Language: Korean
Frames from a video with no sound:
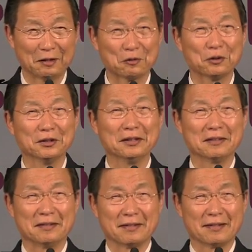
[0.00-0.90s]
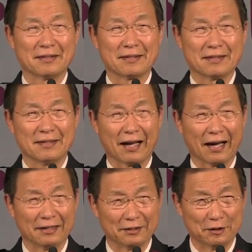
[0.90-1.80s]
때로는
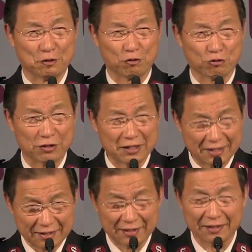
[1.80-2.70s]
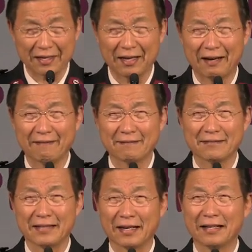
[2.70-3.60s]
내가 너를 죽일 것이다.
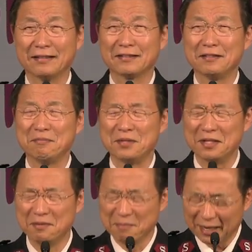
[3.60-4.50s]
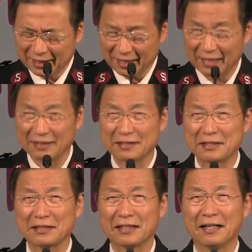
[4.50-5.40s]
내가 너를 멸망케 할
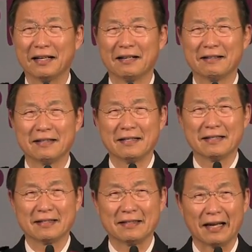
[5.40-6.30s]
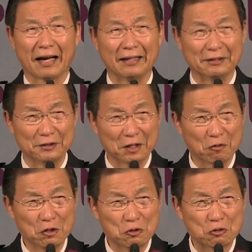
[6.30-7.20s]
것이다. 내가 너의
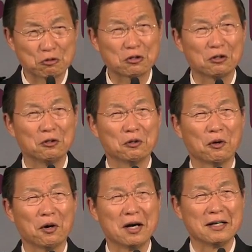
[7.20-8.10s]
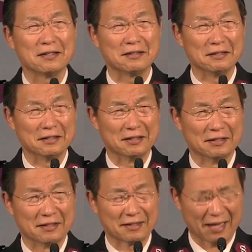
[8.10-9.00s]
원수들로
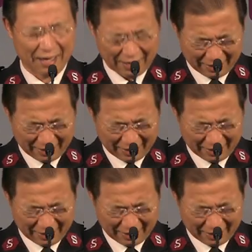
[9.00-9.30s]
너희들을 다